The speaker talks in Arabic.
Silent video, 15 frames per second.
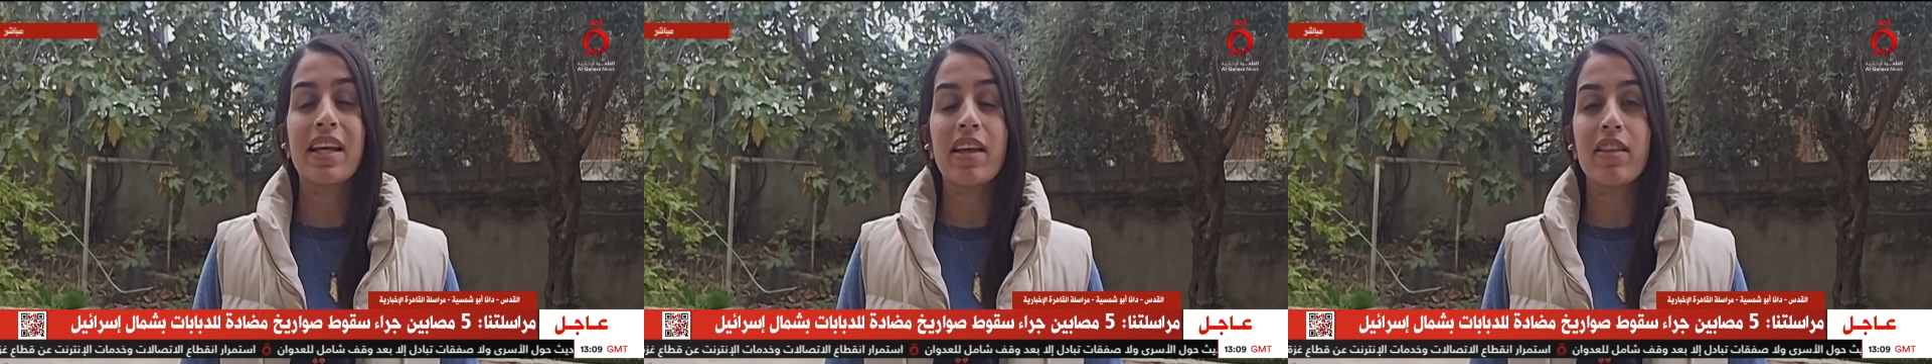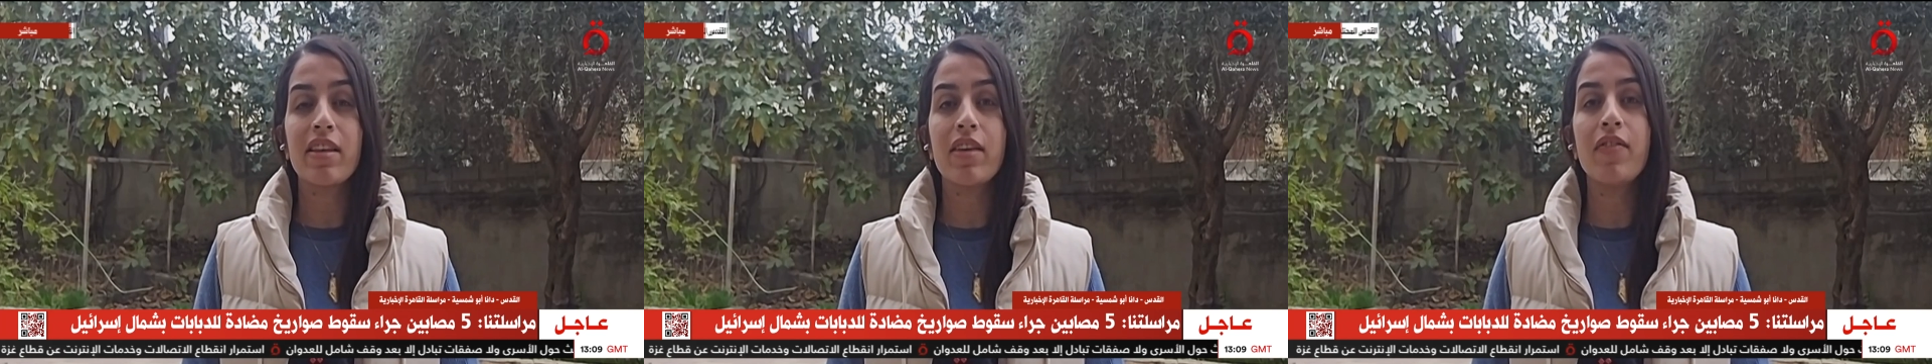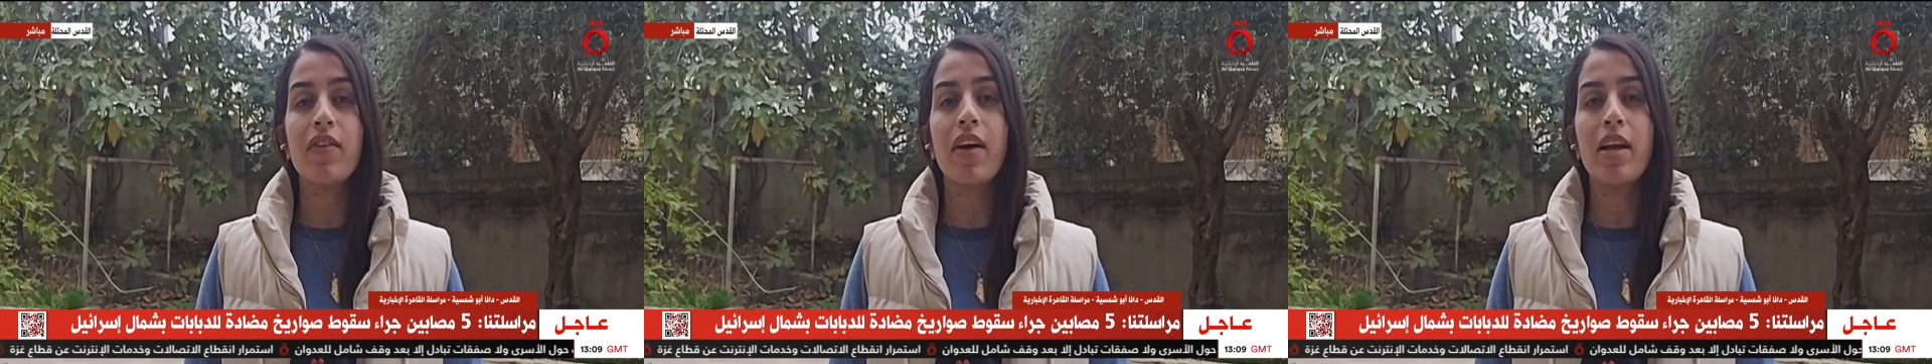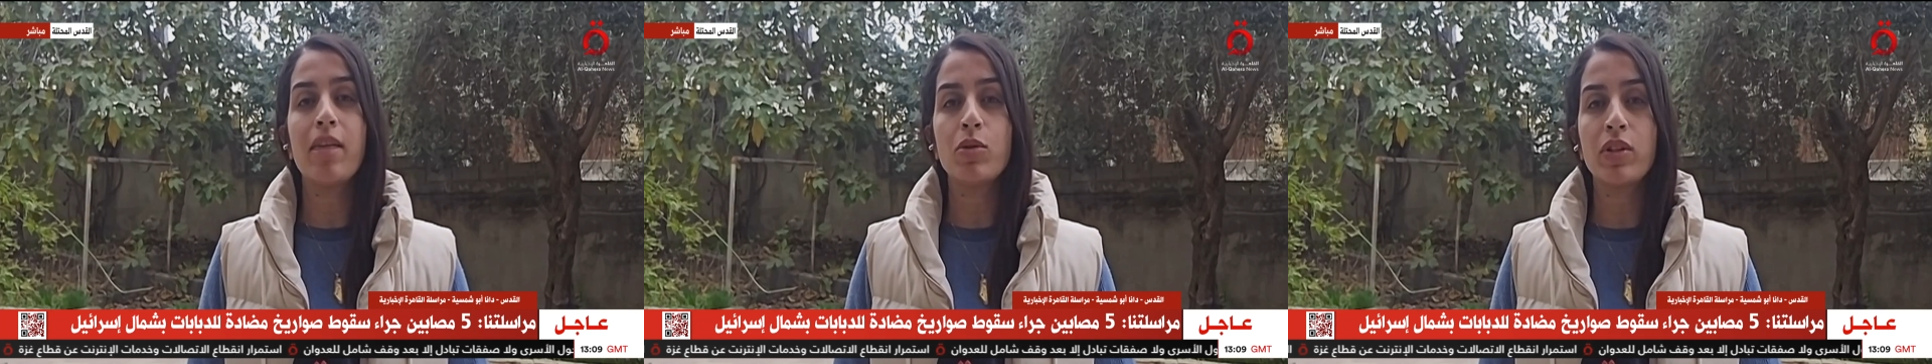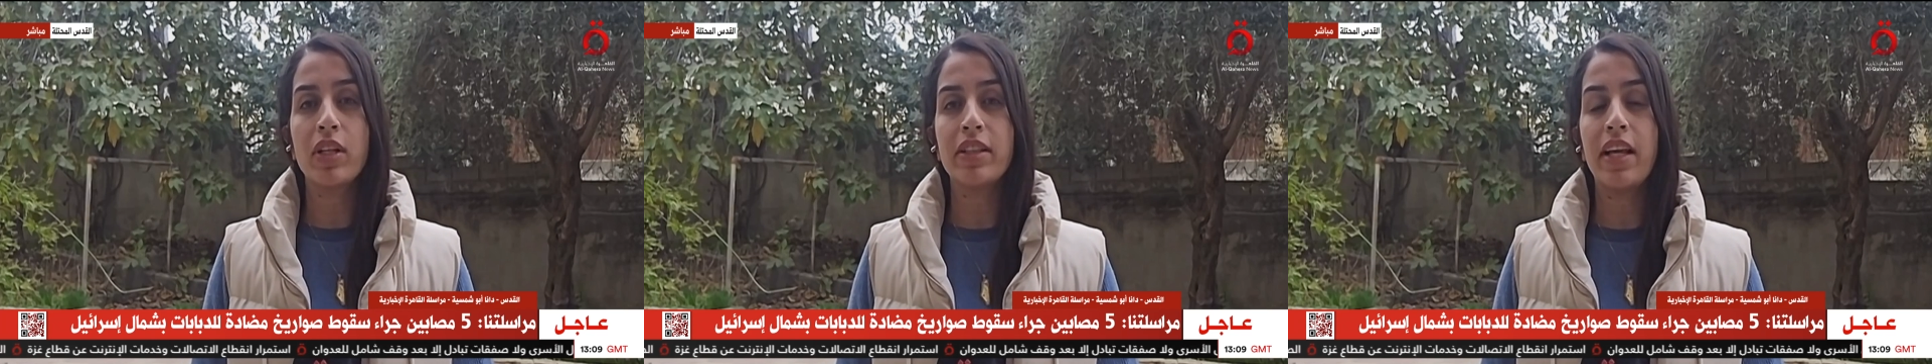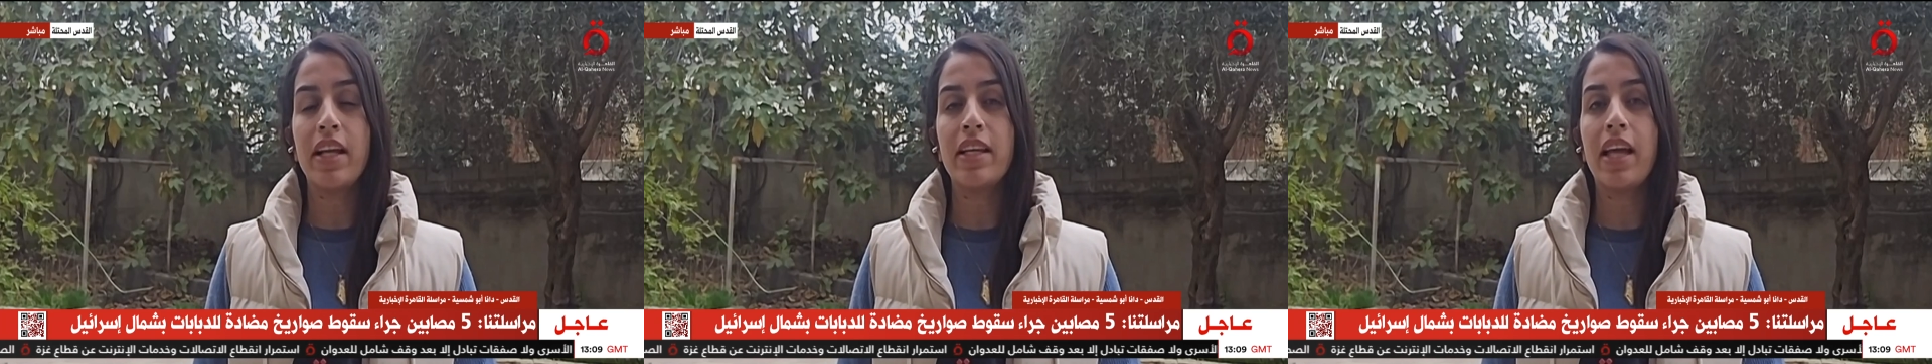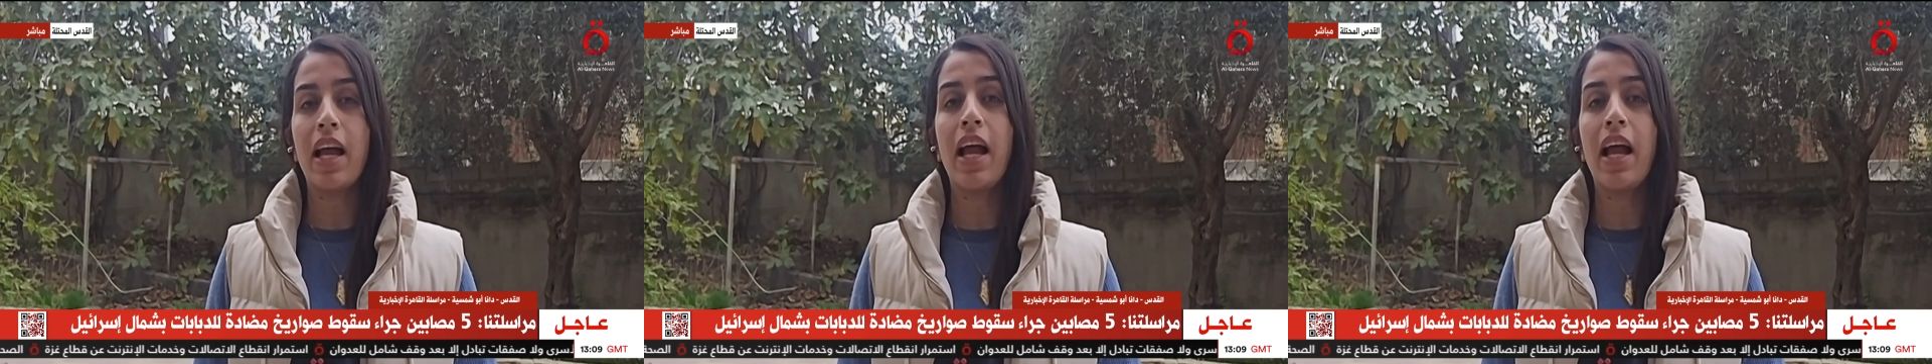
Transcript: الكثيفة المتتالية